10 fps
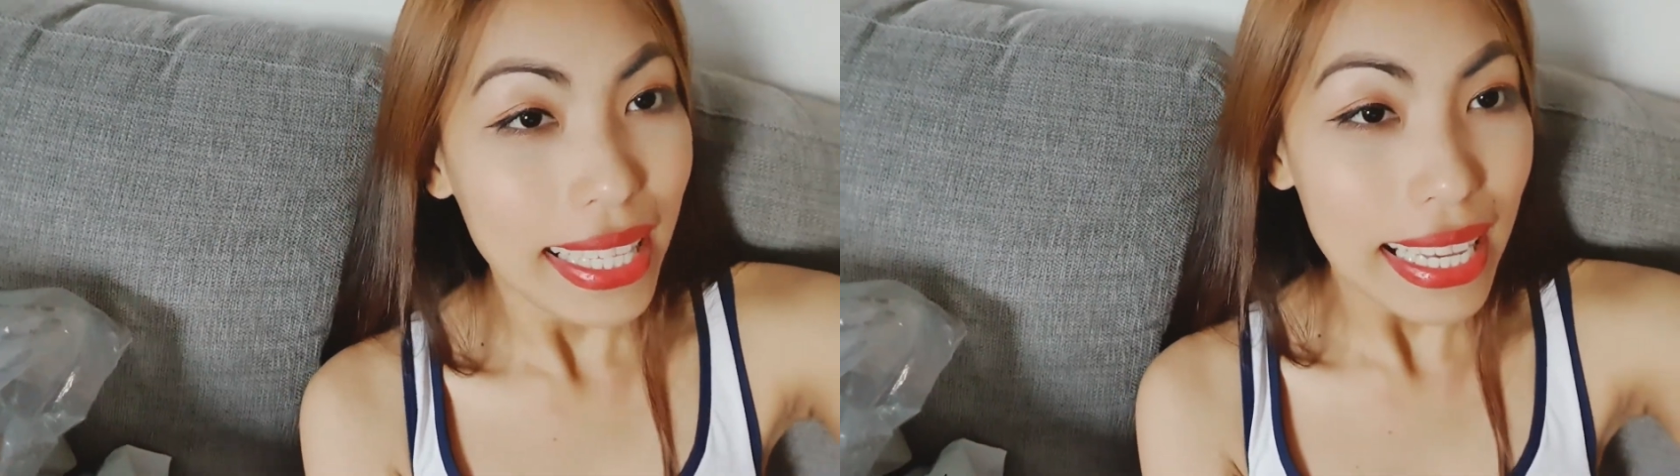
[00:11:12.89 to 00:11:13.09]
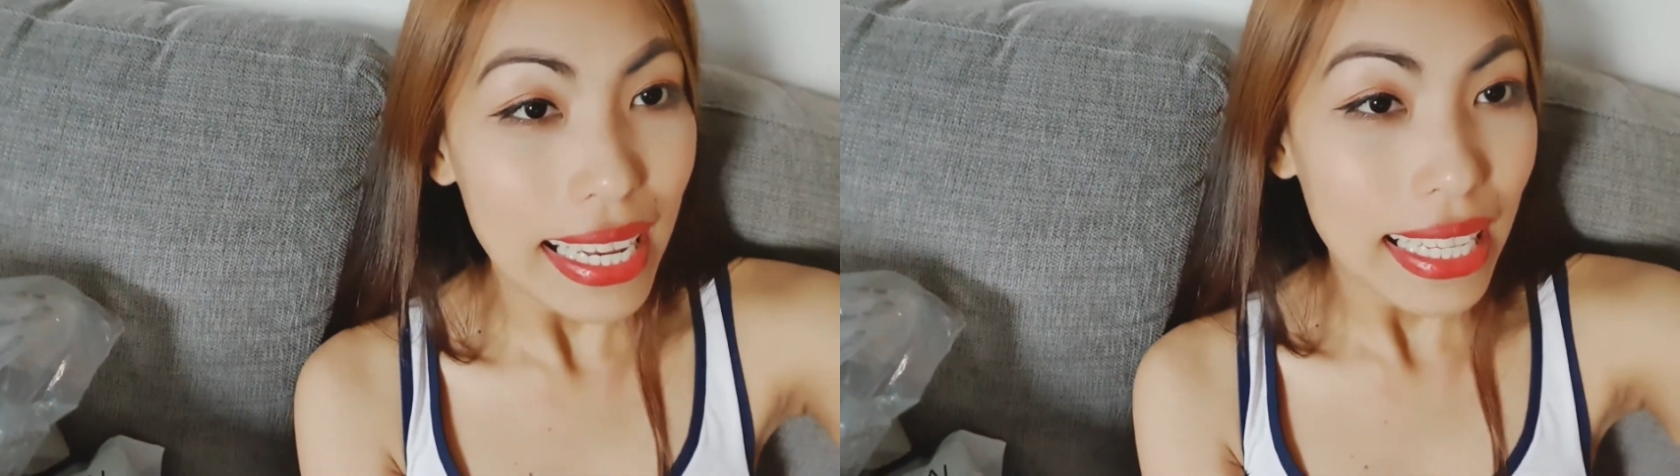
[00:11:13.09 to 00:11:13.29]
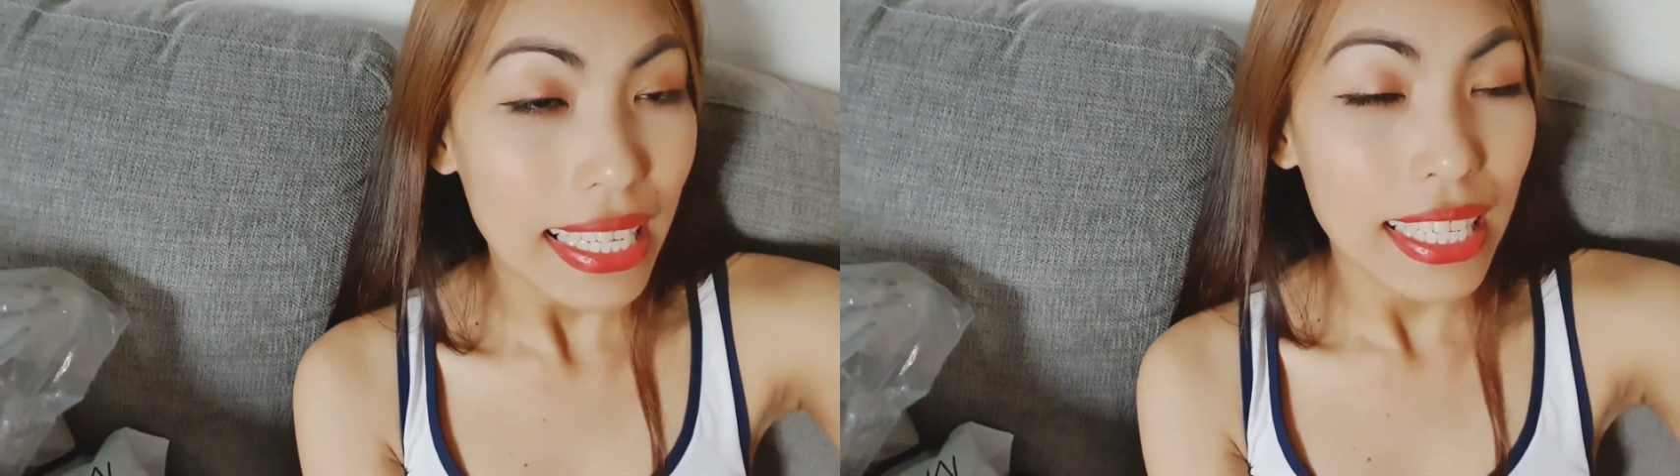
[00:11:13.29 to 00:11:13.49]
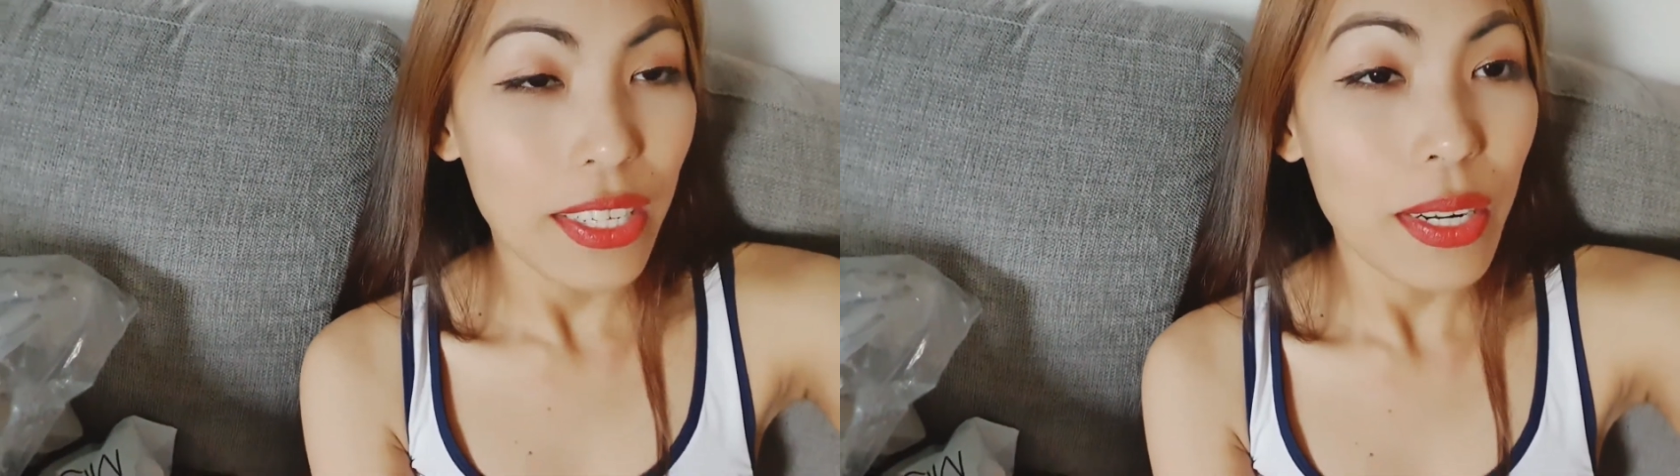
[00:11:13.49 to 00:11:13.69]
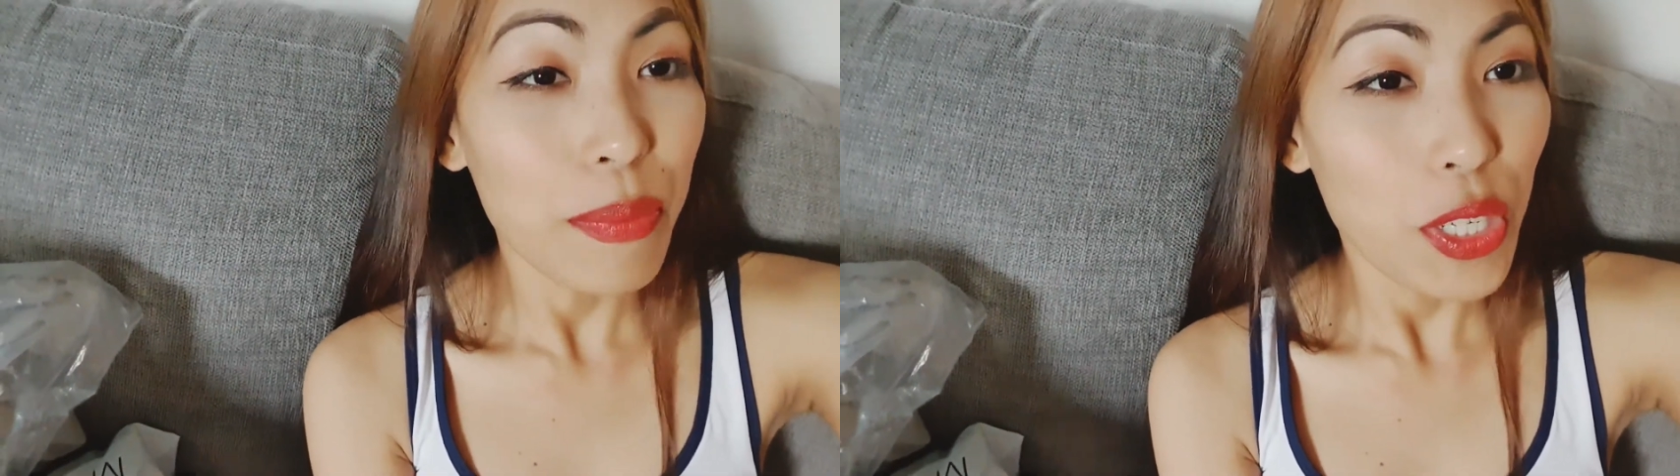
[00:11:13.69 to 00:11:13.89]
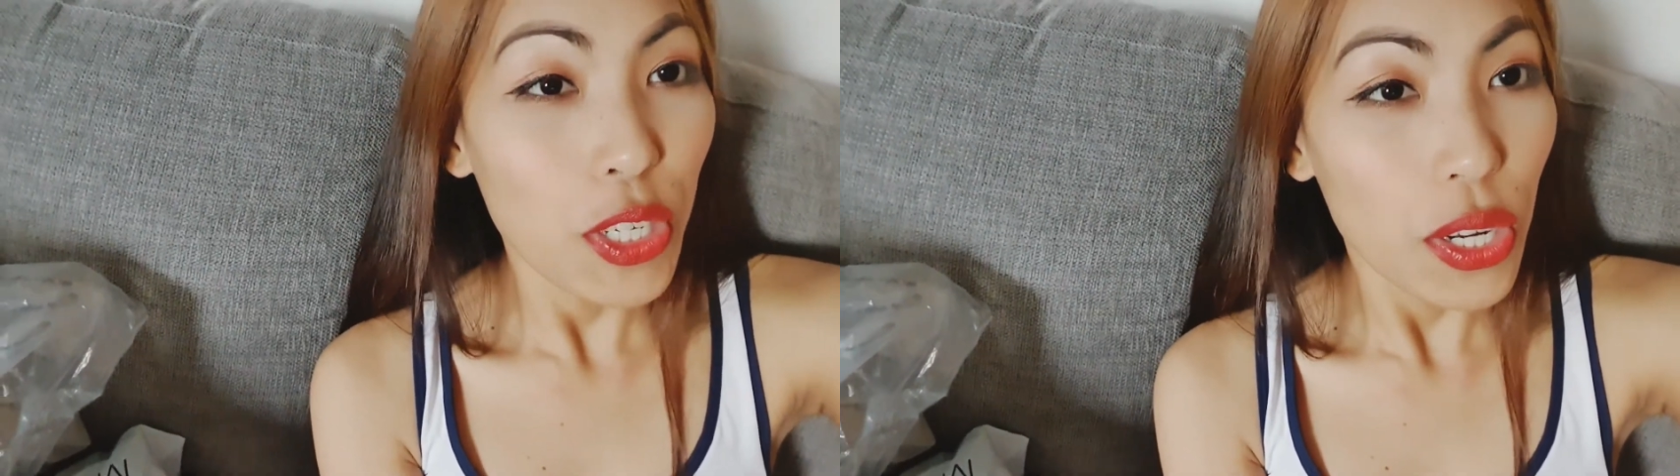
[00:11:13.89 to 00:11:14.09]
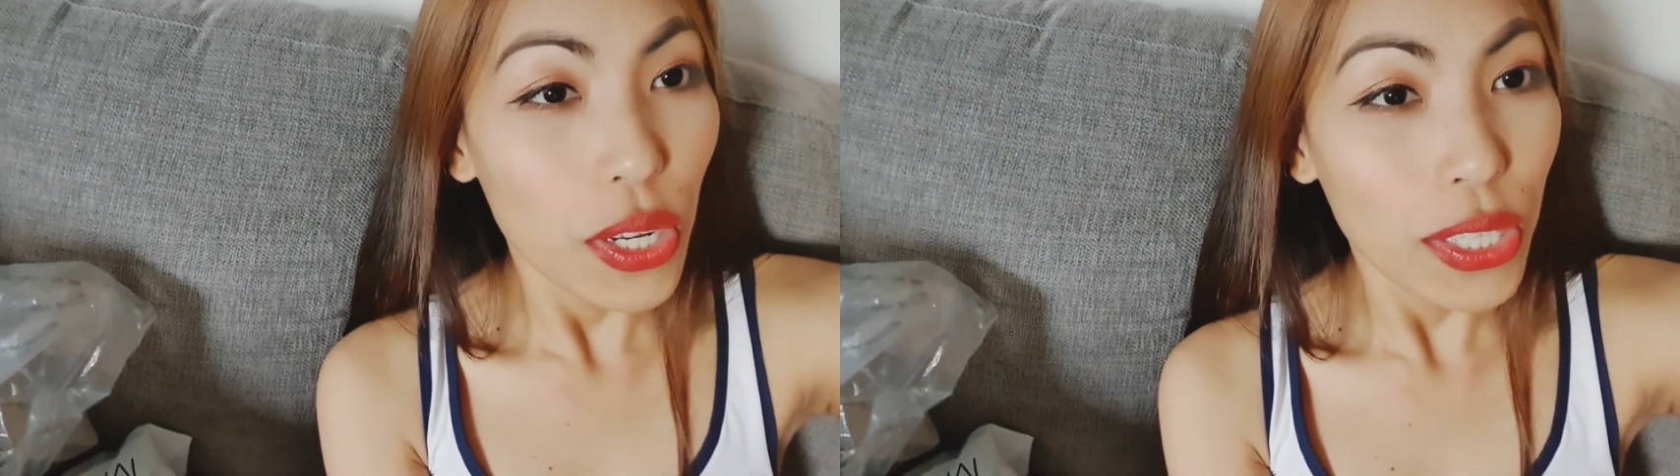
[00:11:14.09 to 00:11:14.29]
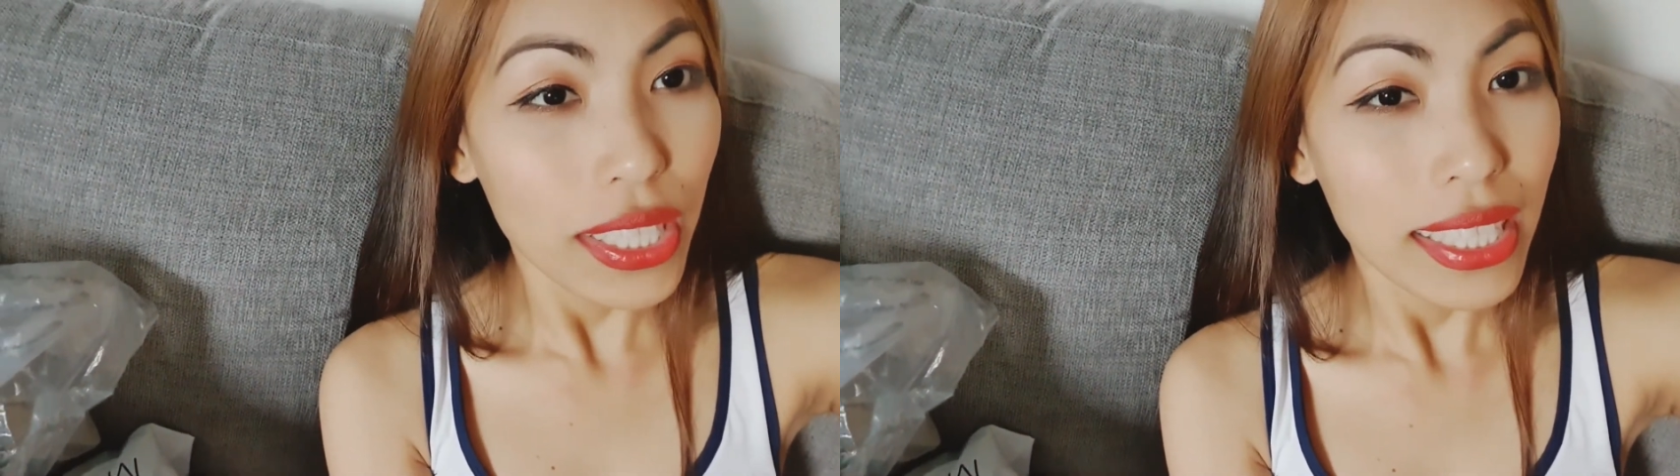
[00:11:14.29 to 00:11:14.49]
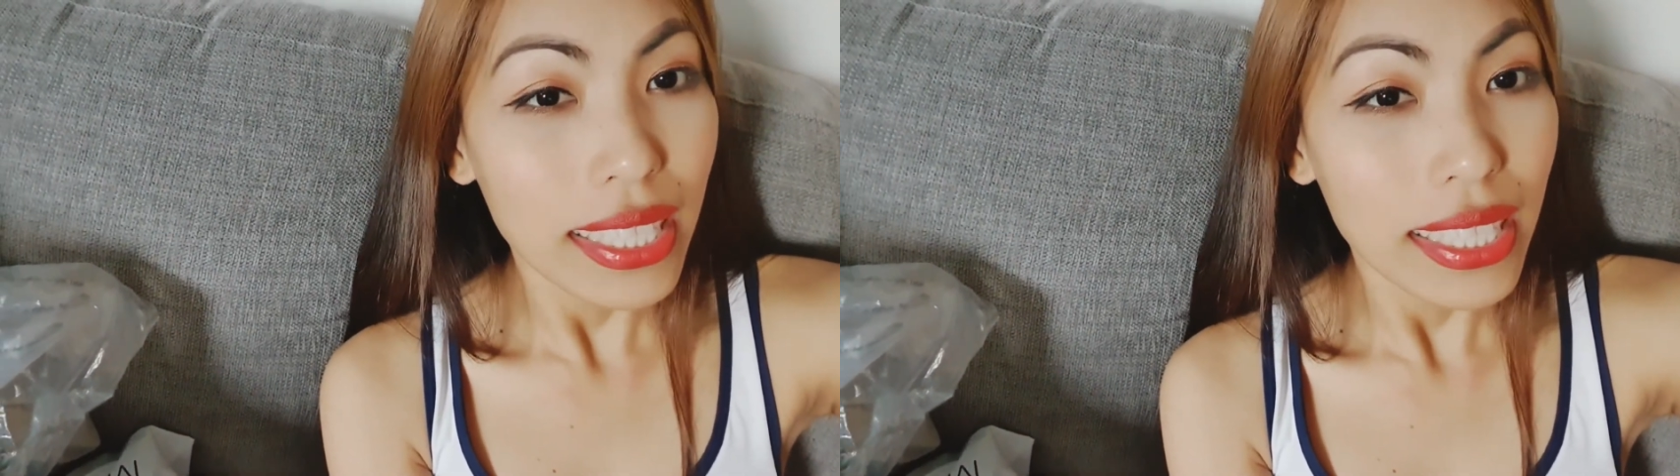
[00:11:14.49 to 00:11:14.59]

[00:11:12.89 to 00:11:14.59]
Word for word: see the description